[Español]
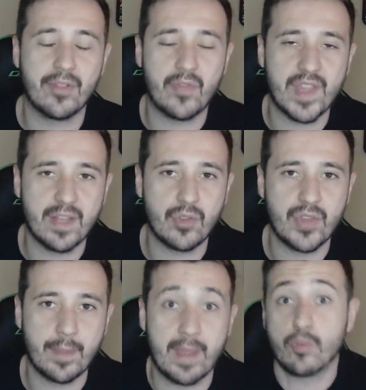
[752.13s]
Donde,
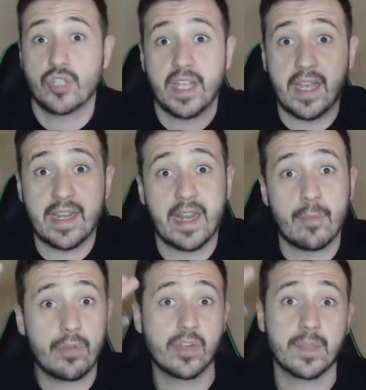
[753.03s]
donde vemos quién gana, la
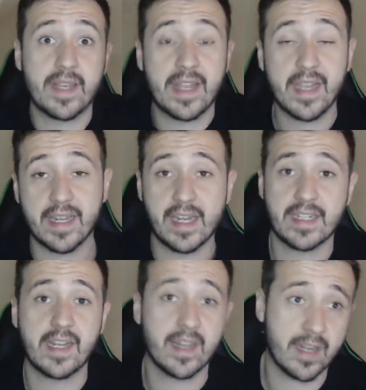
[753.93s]
emoción es ver quién gana en
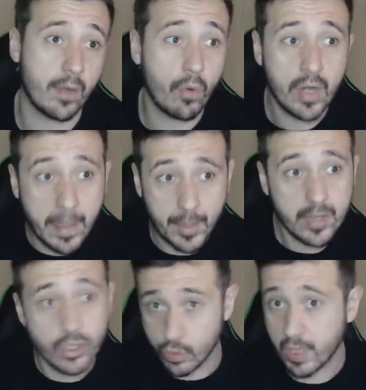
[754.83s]
esa carrera. Luego el
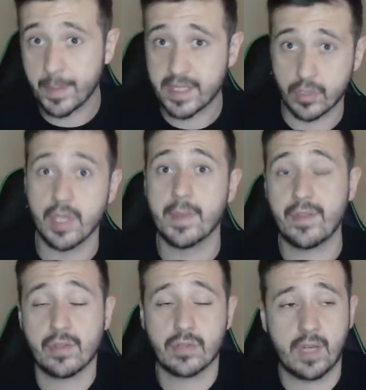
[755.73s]
campeonato seguramente se lo lleve
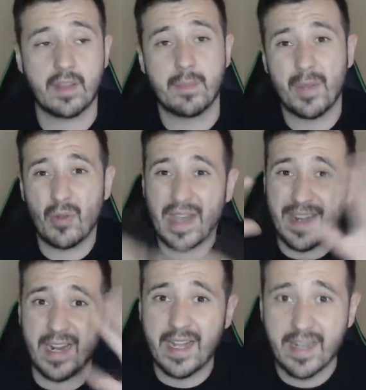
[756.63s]
Mercedes otra vez, pero
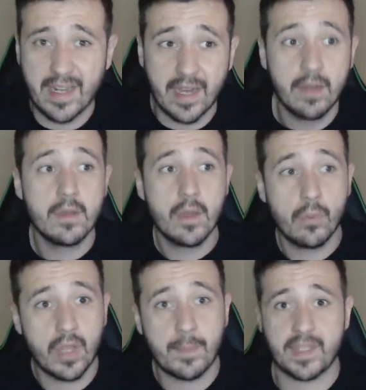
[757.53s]
carrera a carrera
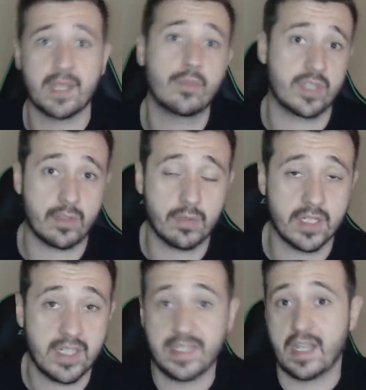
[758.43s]
pueden pasar muchas
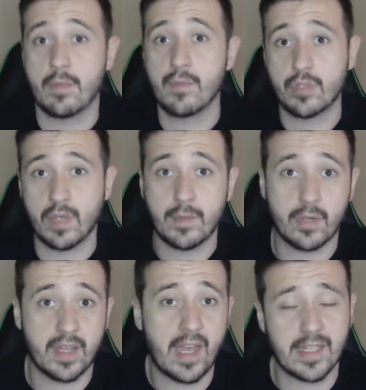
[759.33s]
cosas. Este año hemos visto una
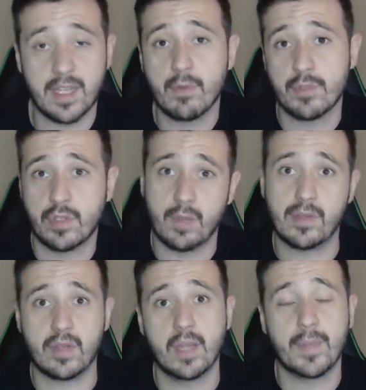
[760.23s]
victoria de Gasly, hemos visto una
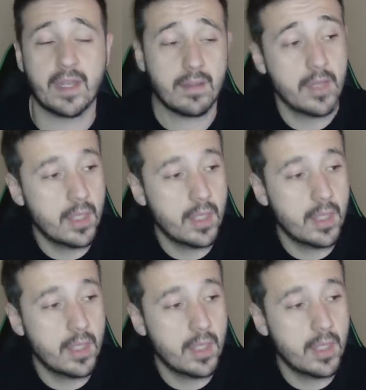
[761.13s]
victoria de Pérez.